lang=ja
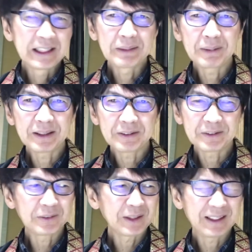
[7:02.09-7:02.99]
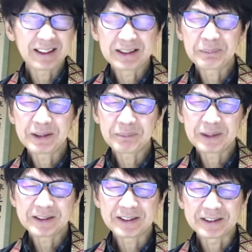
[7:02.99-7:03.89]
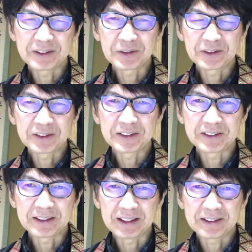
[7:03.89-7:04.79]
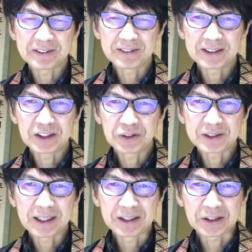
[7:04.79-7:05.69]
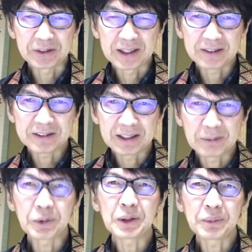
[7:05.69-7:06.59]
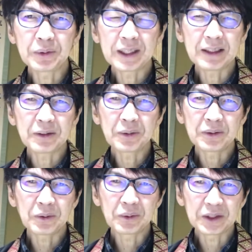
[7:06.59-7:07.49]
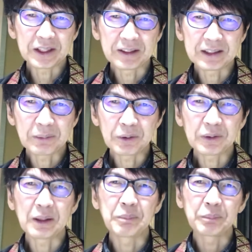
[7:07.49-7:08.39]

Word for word: 今お寺今皆さん想像するようなそんな住環境じゃなくてねもともと学校の校舎やったものが